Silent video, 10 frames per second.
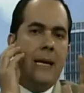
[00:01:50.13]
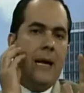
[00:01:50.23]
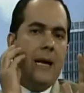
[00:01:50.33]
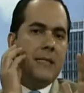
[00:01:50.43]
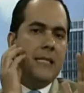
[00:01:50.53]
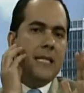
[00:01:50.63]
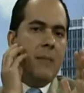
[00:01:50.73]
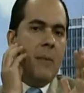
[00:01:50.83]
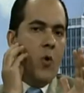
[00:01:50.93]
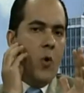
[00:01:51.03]
el
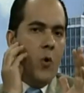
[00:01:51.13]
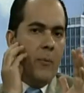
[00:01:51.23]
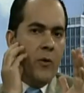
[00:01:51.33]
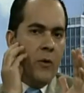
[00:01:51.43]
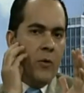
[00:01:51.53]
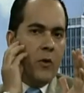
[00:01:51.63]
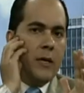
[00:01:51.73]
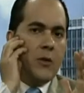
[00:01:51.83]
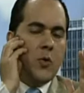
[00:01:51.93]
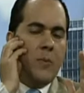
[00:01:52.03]
sistema
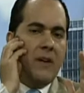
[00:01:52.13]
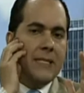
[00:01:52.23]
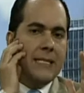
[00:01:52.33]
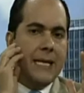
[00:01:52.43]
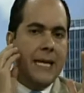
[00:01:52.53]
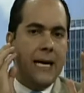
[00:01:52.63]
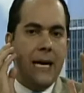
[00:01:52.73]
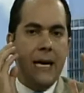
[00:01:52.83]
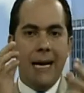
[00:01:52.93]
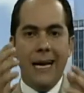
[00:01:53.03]
musculoaponeurótico superficial de la
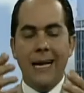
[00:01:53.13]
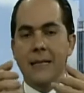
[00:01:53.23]
cara.